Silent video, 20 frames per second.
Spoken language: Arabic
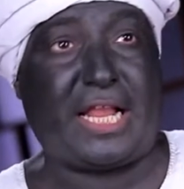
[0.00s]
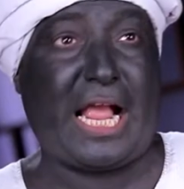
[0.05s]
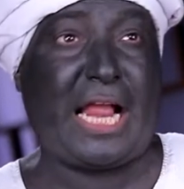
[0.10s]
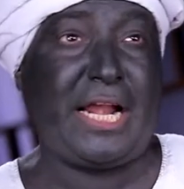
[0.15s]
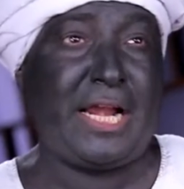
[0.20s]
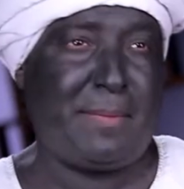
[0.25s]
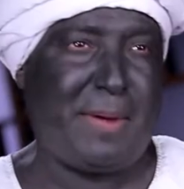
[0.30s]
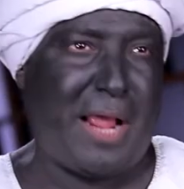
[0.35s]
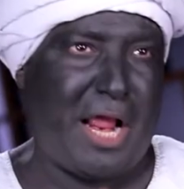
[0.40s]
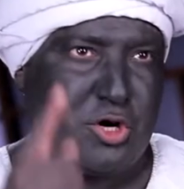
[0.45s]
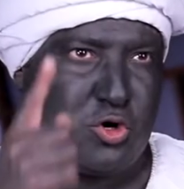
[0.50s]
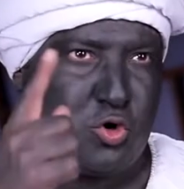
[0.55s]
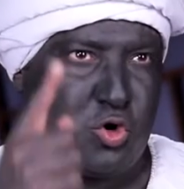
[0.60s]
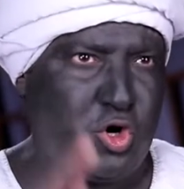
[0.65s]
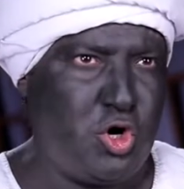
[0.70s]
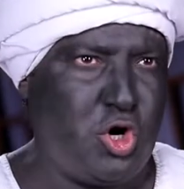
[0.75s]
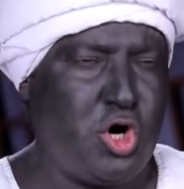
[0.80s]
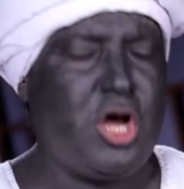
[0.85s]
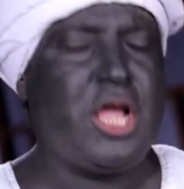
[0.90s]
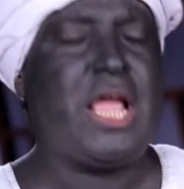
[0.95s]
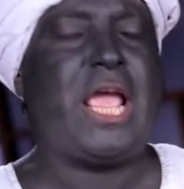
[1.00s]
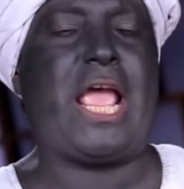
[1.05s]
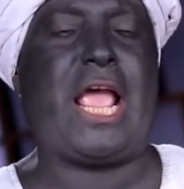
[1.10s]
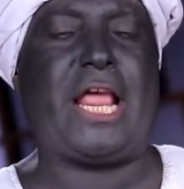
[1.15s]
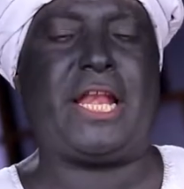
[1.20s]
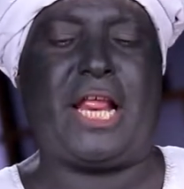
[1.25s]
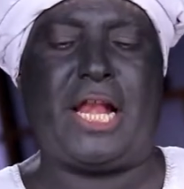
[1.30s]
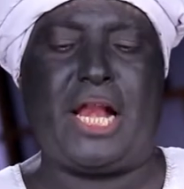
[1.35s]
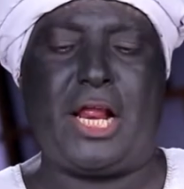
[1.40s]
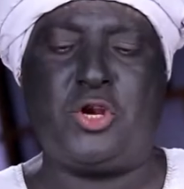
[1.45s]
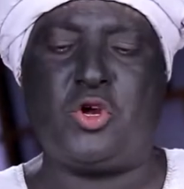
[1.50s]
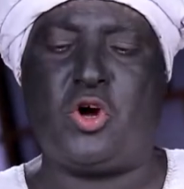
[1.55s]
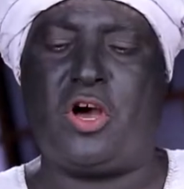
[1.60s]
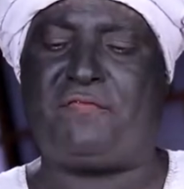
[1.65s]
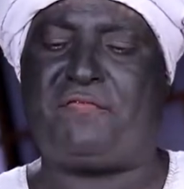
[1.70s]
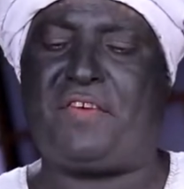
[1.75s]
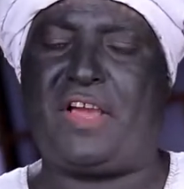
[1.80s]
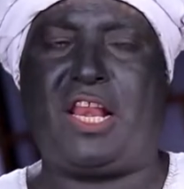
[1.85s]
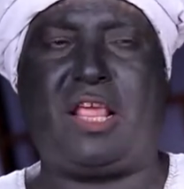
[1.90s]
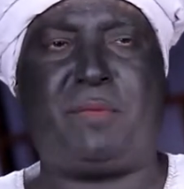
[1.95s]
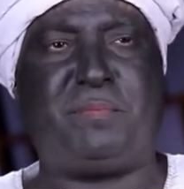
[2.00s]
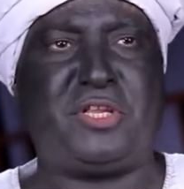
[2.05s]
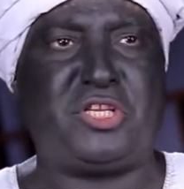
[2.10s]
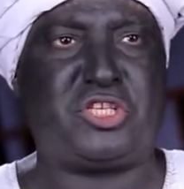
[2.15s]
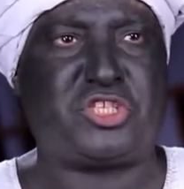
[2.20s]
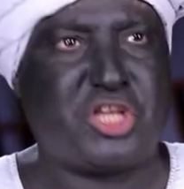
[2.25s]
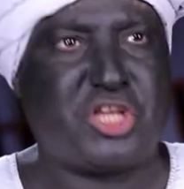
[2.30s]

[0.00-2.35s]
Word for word: انا بقى نقول له احنا لا نقف على بن